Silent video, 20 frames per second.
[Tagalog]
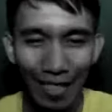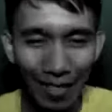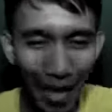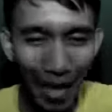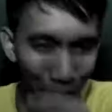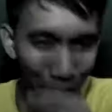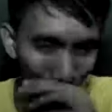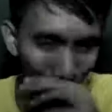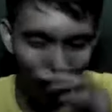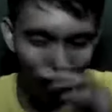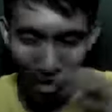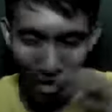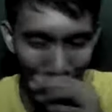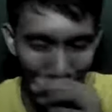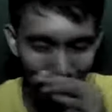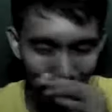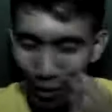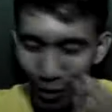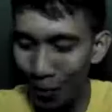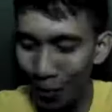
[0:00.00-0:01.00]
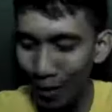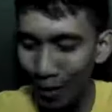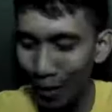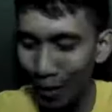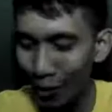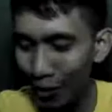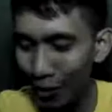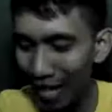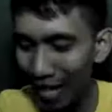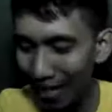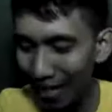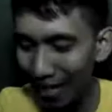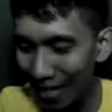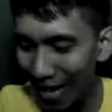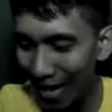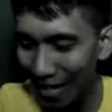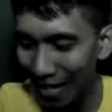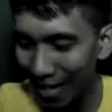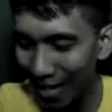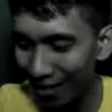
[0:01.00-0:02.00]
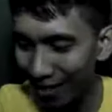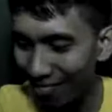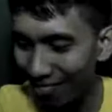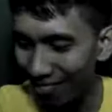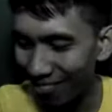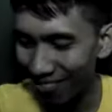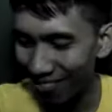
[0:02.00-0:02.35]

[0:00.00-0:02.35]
type mo sa ating comment section, handa na ako.